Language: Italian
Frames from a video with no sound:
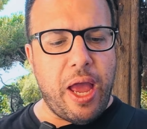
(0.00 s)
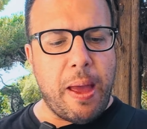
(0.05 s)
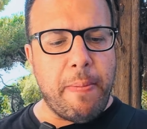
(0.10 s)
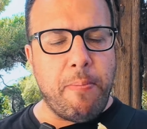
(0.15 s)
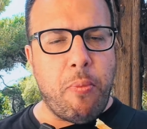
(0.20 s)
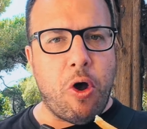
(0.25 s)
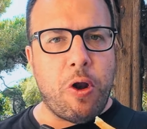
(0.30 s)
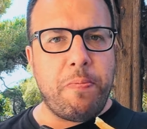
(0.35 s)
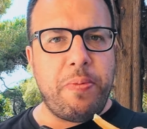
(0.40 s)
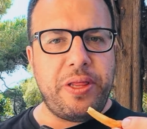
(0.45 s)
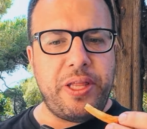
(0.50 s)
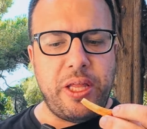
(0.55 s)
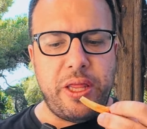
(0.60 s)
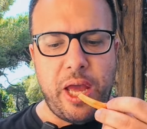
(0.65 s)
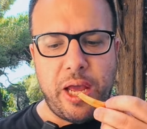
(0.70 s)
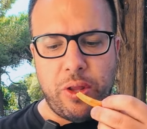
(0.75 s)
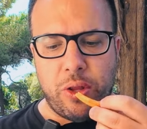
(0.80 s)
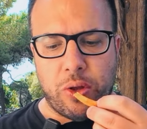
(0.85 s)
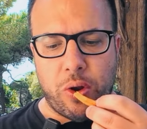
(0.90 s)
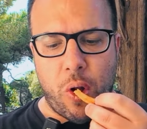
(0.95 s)
e morbidi
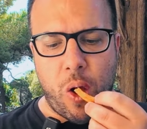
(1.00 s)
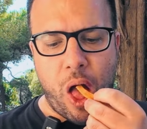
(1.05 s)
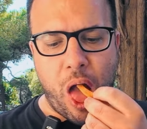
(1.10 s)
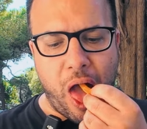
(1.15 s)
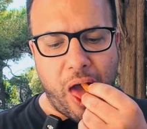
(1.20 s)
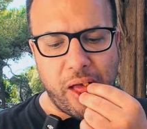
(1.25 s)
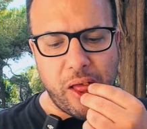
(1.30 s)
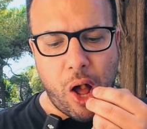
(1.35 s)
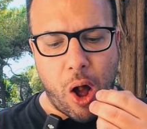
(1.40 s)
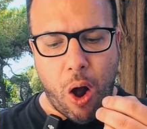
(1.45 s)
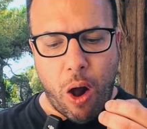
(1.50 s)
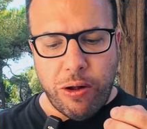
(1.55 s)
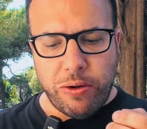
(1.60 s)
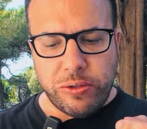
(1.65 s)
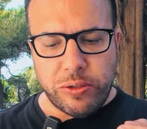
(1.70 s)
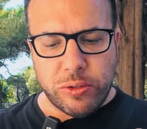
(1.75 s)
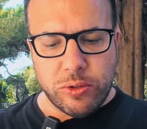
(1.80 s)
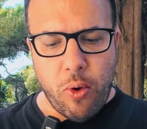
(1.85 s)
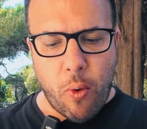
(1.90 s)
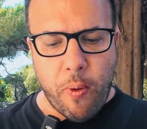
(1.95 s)
dentro.
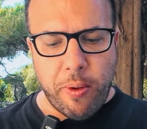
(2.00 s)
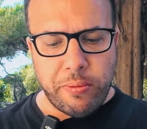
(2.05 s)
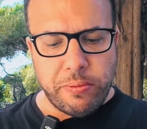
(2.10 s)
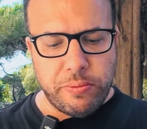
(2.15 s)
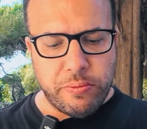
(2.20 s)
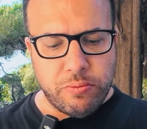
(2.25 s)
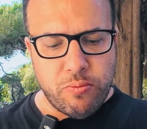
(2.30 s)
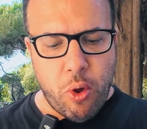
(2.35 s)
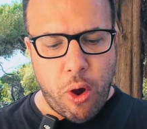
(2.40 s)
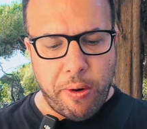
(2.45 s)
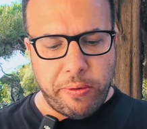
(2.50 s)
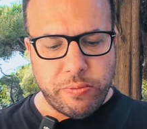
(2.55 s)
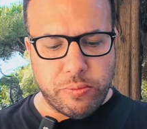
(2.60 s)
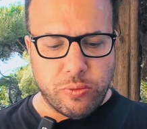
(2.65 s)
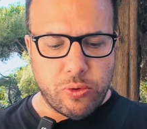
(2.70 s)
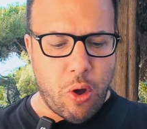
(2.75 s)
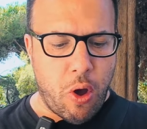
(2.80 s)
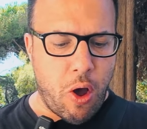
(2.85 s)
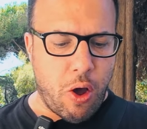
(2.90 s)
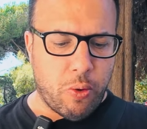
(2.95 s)

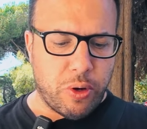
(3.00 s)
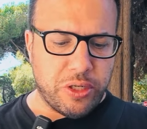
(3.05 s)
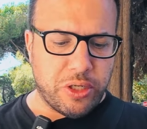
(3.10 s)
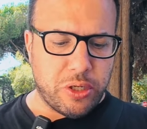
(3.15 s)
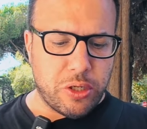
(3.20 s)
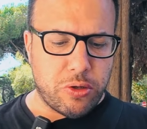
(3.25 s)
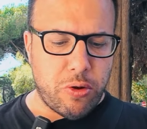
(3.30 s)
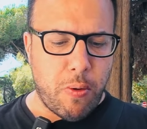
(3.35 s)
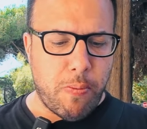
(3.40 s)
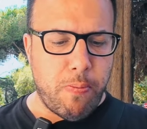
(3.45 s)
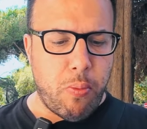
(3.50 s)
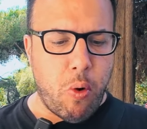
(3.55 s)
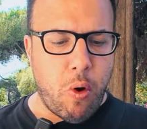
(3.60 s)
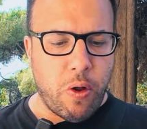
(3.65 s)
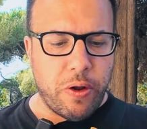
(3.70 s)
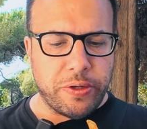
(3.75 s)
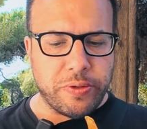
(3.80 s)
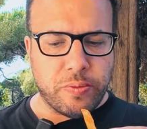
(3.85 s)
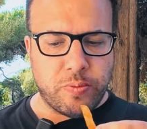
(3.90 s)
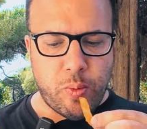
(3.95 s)
No, questo sono
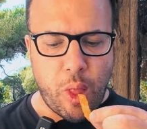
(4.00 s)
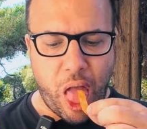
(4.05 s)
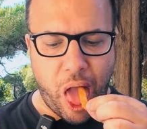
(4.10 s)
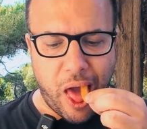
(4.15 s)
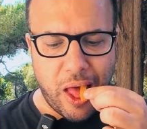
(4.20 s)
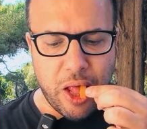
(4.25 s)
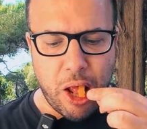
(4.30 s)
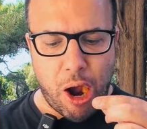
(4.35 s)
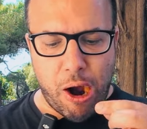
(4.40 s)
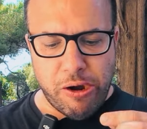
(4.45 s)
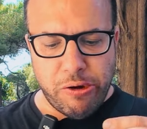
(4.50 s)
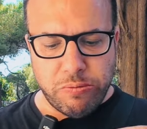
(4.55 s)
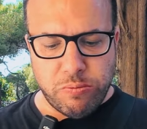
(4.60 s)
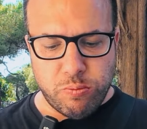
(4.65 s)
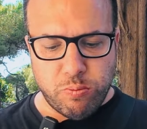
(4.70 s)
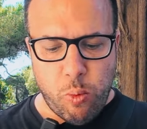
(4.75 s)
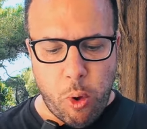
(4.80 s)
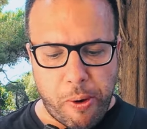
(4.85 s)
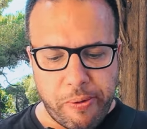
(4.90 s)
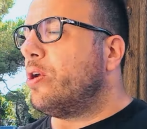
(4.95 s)
buoni.
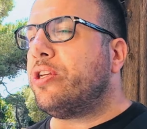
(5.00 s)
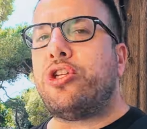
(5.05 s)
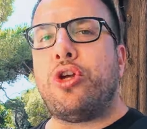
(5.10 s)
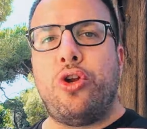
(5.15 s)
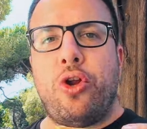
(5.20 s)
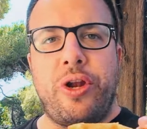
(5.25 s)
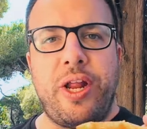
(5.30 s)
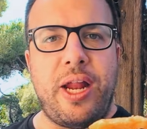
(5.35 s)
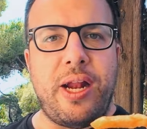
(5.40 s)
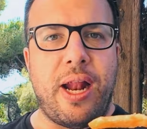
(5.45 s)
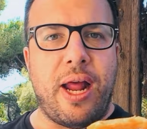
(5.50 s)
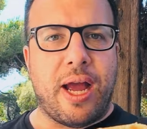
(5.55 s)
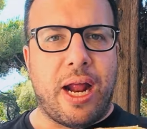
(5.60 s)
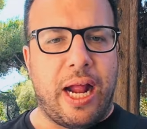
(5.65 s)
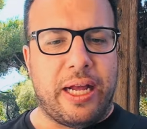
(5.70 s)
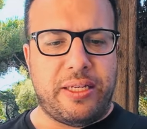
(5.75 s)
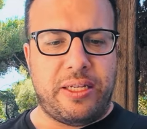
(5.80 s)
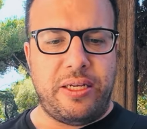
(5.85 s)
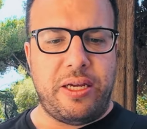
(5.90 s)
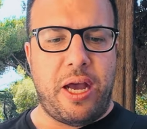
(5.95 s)
Questo non è la
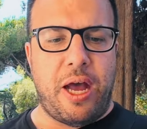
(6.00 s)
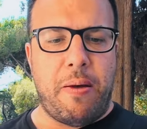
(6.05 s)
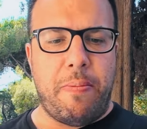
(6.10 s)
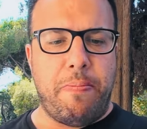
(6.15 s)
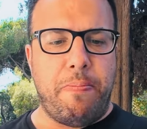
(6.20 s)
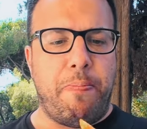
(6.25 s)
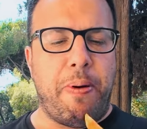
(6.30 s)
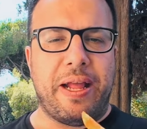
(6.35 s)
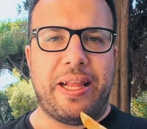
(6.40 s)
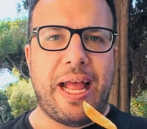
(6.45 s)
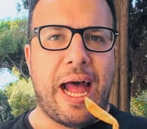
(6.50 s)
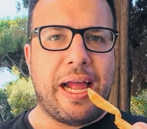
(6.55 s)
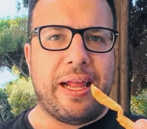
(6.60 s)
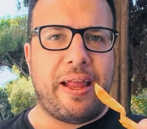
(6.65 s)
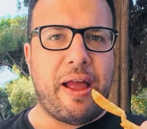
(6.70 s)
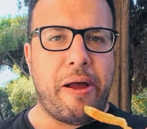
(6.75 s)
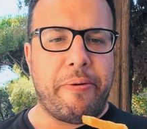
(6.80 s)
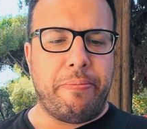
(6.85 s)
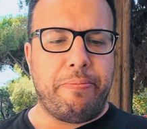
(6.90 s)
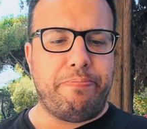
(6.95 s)
classica
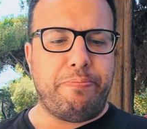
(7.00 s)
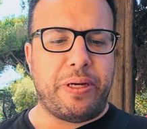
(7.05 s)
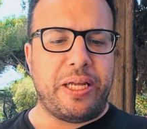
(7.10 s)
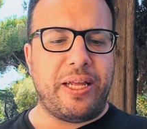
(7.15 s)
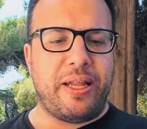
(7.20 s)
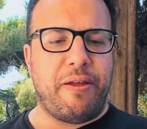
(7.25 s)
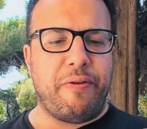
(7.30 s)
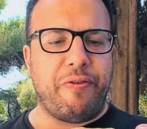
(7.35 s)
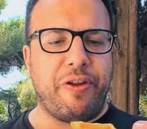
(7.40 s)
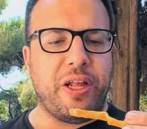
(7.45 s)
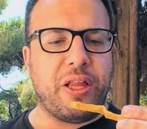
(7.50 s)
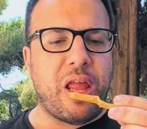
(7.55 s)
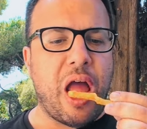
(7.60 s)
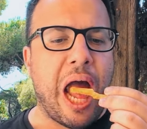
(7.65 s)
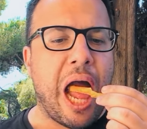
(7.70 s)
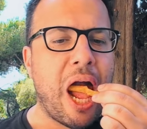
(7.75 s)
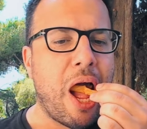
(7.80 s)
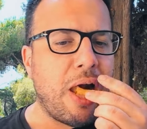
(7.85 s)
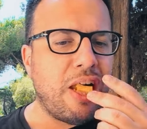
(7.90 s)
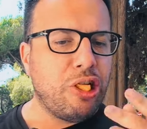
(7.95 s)
patata, patata
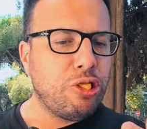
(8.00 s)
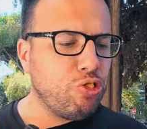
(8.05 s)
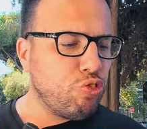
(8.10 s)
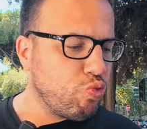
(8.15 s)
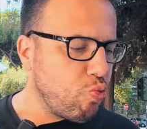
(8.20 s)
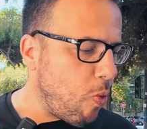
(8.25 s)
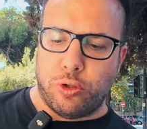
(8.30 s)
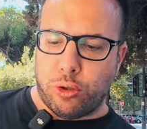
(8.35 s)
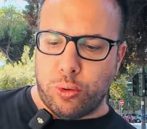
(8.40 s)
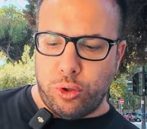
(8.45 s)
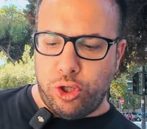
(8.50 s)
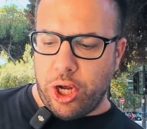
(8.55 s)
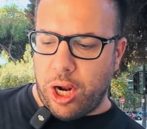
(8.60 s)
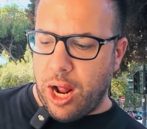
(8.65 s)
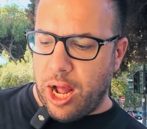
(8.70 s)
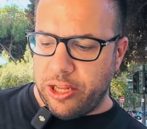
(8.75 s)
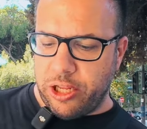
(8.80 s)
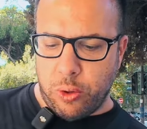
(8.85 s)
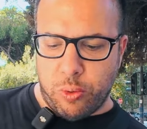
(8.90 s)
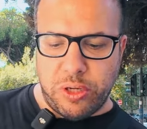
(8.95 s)
fritta sul
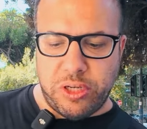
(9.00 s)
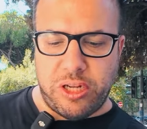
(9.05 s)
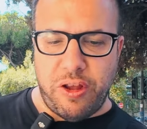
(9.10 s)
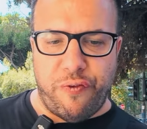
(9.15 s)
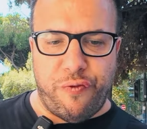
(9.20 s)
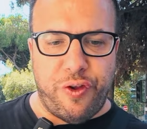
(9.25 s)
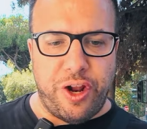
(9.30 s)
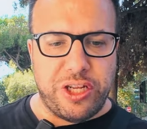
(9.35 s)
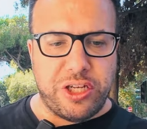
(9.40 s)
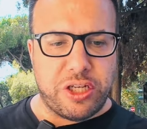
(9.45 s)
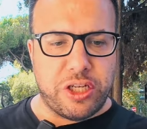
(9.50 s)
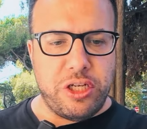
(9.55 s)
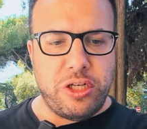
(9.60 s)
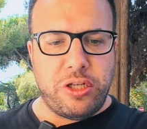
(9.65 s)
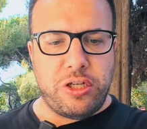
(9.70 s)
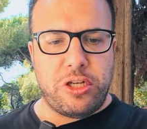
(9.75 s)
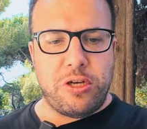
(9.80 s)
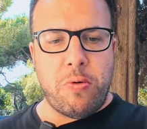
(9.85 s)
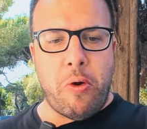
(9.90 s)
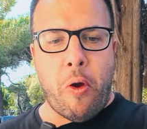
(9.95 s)
gelato, questo è
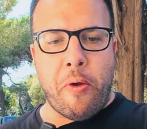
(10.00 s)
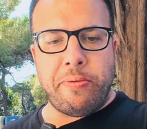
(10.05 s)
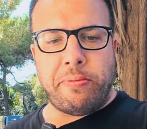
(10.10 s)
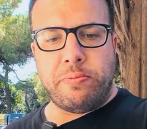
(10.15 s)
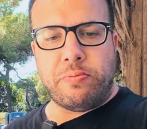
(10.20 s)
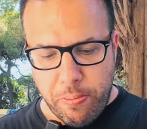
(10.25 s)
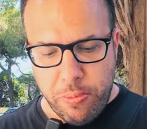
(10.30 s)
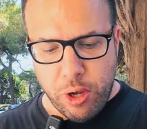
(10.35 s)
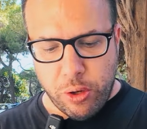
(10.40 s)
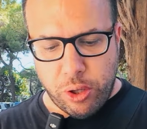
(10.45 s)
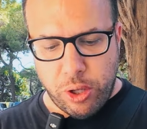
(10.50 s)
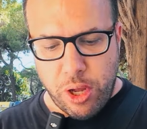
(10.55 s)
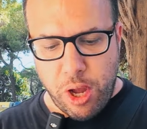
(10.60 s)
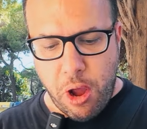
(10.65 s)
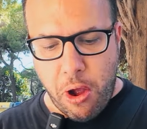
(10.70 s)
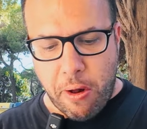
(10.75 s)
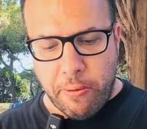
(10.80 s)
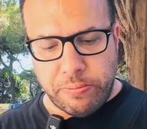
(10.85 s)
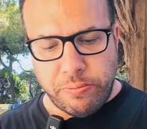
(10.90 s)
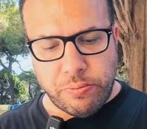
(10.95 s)
freschissimo. Mio
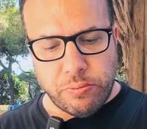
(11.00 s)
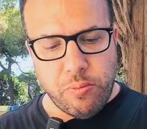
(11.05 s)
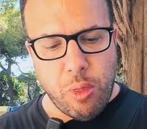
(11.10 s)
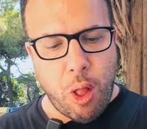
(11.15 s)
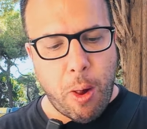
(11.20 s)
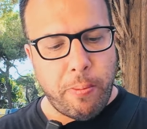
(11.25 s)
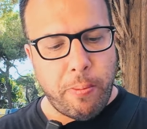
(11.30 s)
Dio.